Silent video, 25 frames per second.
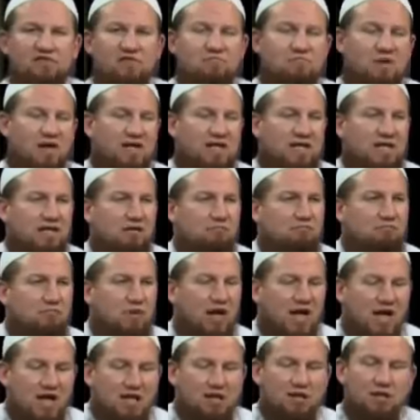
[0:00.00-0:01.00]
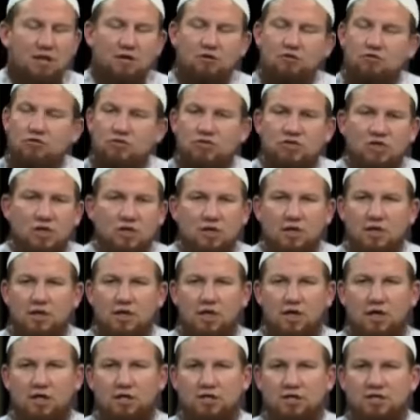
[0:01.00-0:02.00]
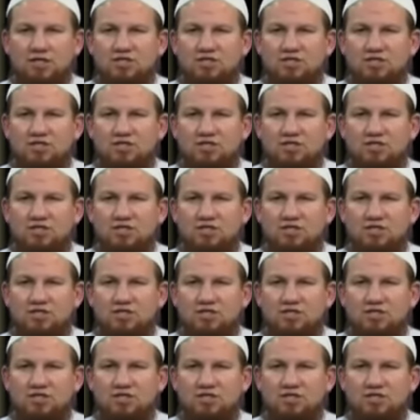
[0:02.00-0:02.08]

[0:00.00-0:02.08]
wie mein Iman da runtergegangen